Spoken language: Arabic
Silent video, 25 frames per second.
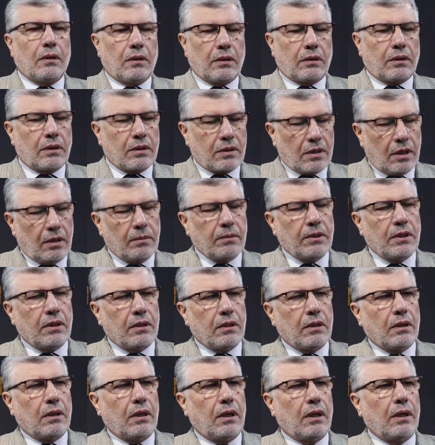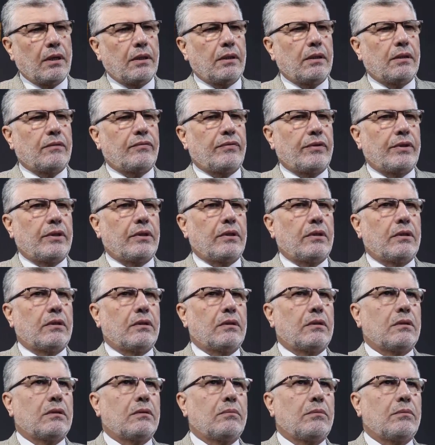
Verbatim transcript: الاعتصام الحالي في